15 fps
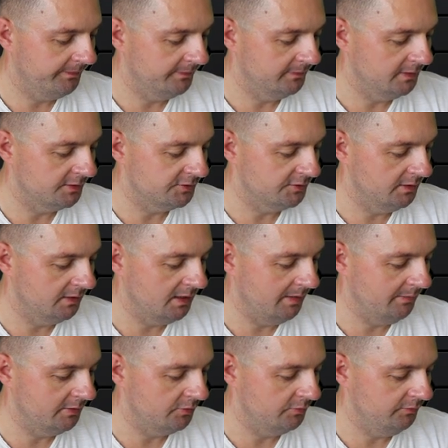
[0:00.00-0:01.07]
даже на
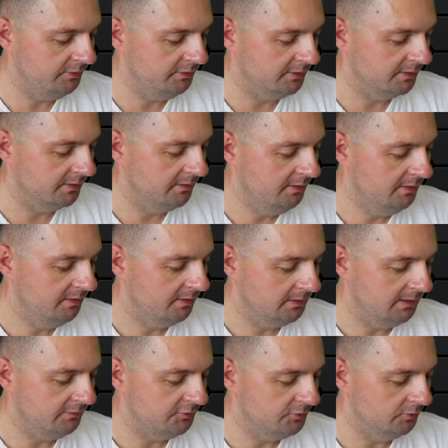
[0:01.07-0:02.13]
камеру видно,
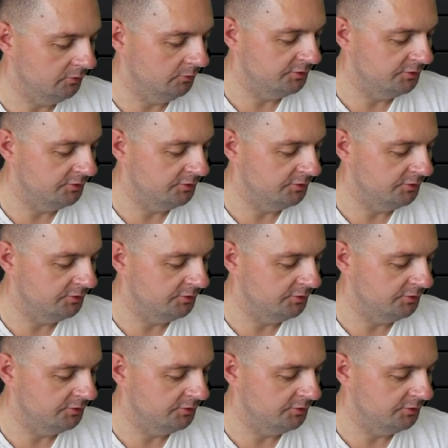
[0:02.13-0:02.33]
как все